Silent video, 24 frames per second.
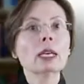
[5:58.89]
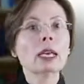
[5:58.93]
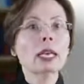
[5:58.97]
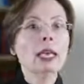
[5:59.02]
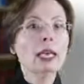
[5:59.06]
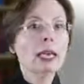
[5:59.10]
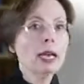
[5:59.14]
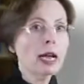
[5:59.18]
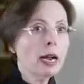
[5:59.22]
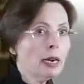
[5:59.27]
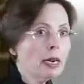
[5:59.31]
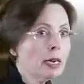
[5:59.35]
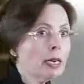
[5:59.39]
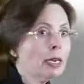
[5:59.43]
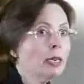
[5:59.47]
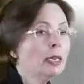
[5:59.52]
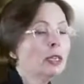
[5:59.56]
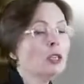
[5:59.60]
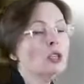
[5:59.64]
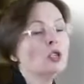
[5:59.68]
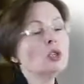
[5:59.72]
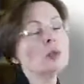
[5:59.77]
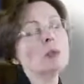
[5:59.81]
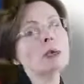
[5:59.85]
Eğer
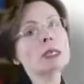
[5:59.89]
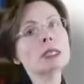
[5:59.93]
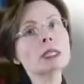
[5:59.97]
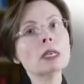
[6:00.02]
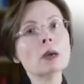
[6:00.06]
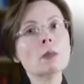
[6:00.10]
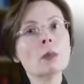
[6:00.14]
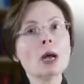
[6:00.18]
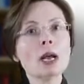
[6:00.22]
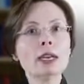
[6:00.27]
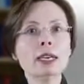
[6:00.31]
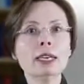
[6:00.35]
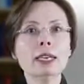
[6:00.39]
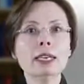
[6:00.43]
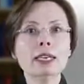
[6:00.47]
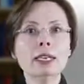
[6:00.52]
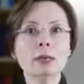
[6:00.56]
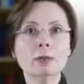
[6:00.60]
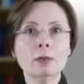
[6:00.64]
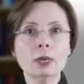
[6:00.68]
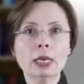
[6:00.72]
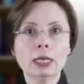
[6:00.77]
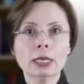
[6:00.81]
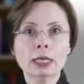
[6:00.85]
ikinci basamak
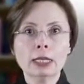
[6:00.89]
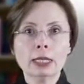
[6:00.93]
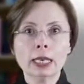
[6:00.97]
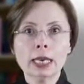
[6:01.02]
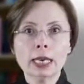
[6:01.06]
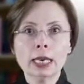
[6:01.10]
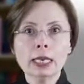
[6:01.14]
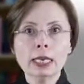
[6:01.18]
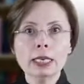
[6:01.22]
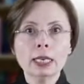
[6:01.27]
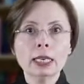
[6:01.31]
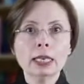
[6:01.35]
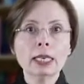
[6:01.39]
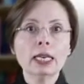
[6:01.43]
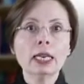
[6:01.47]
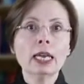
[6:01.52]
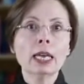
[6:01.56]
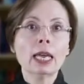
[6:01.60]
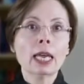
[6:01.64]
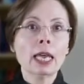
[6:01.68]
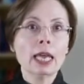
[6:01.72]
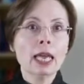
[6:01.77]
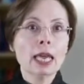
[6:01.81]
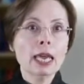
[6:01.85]
hekimi isek,
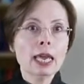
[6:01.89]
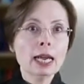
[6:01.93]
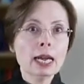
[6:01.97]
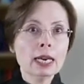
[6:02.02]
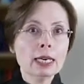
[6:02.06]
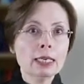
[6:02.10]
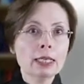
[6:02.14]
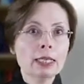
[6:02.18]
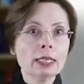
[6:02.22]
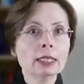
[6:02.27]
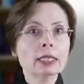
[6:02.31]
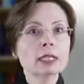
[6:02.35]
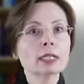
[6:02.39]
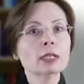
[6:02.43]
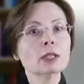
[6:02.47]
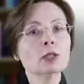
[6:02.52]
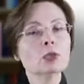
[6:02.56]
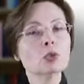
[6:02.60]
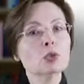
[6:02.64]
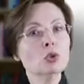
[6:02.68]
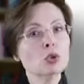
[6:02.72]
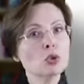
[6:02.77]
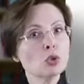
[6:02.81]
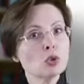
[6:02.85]
eğer
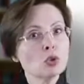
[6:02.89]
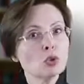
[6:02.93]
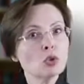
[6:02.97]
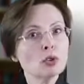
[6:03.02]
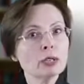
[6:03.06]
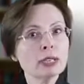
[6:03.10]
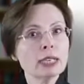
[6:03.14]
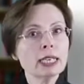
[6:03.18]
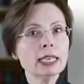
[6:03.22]
düşük doz